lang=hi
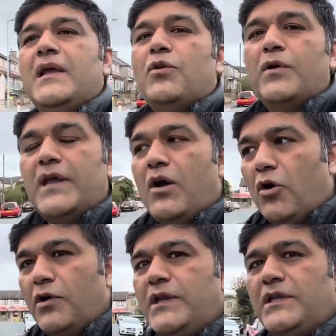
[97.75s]
क्योंकि
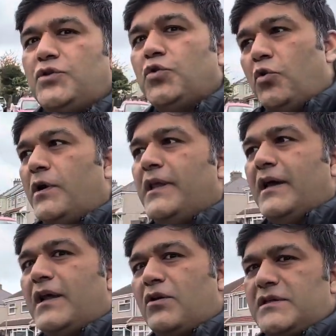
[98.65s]
ओडी छोड़ के
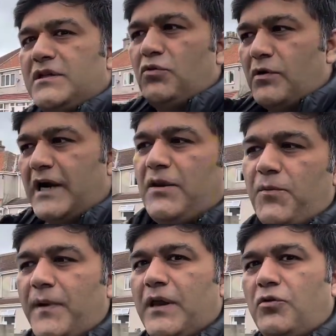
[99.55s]
अगर किसी और गाड़ी में
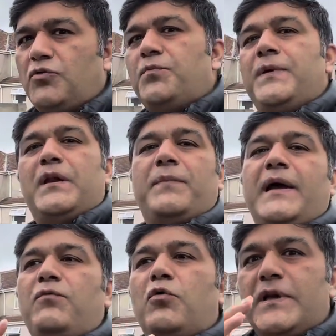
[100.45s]
मैं गया हूँ तो फिर
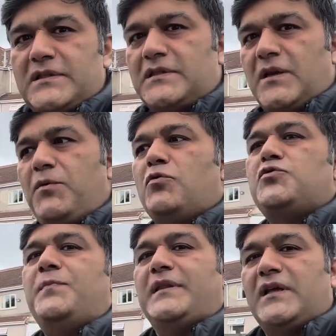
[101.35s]
भाई वो इससे भी कुछ
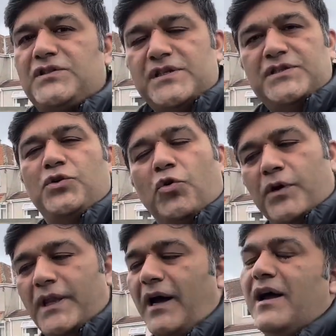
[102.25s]
बेहतर चीज़ ही
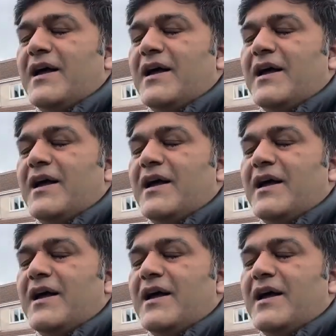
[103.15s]
होगी ना